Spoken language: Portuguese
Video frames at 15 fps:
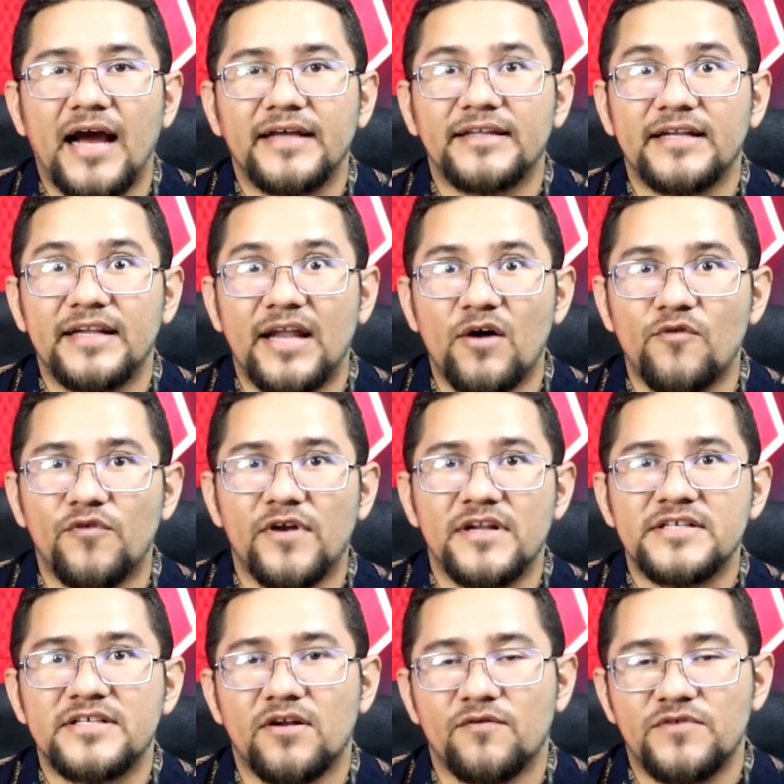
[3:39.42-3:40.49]
ainda não foi
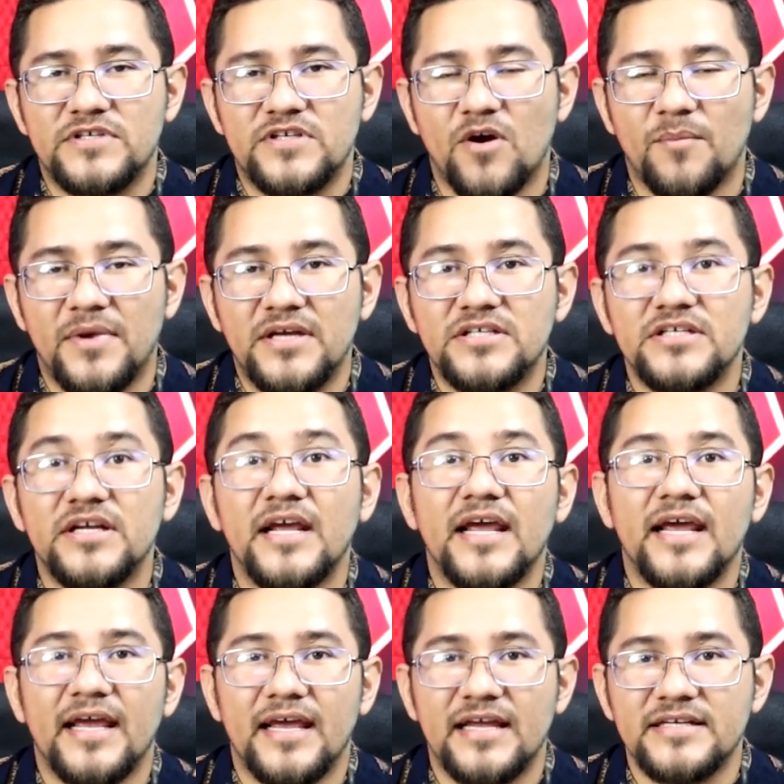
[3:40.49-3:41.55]
lançado oficialmente
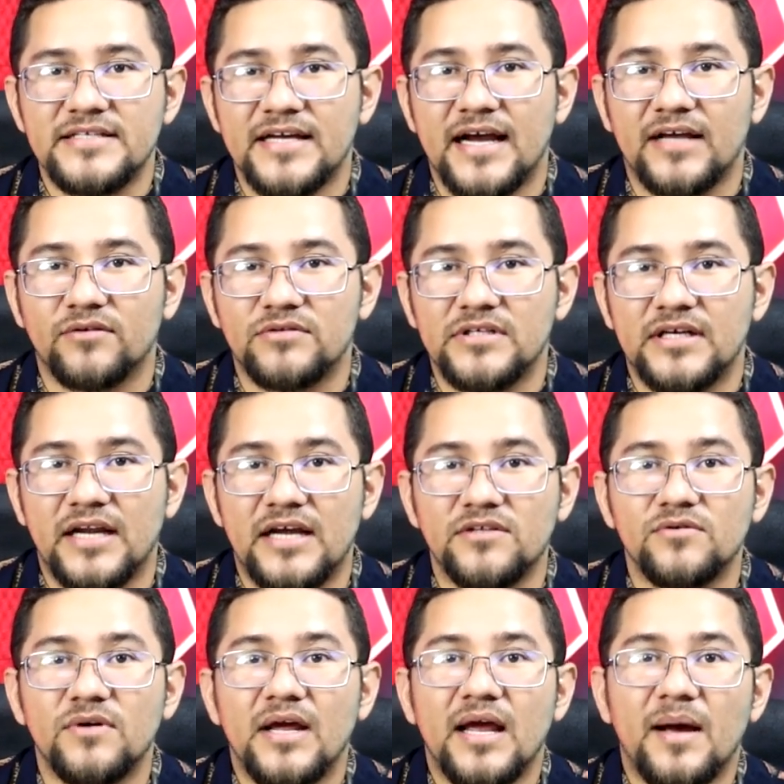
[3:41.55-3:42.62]
esse cartão de
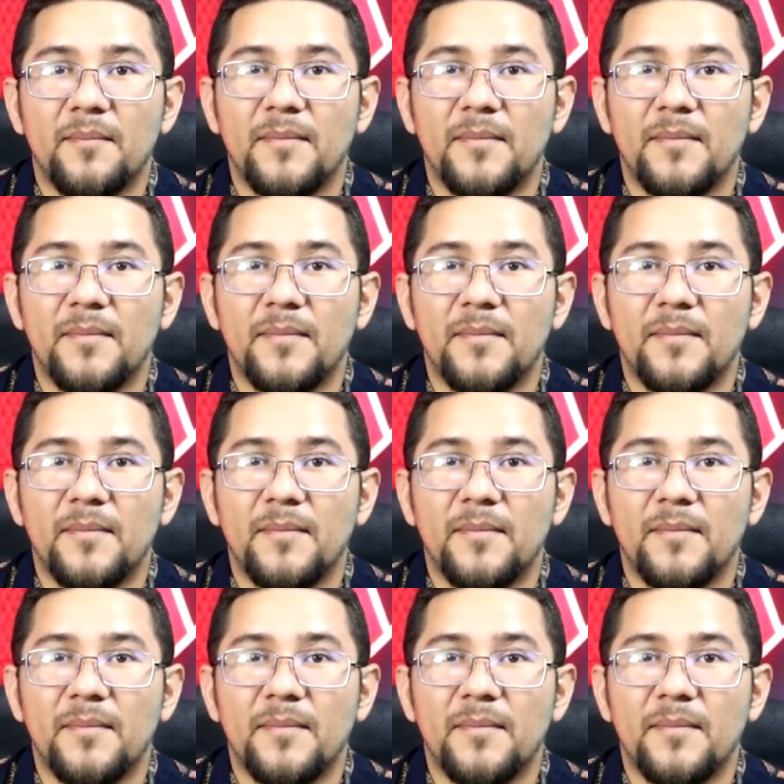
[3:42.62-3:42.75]
crédito,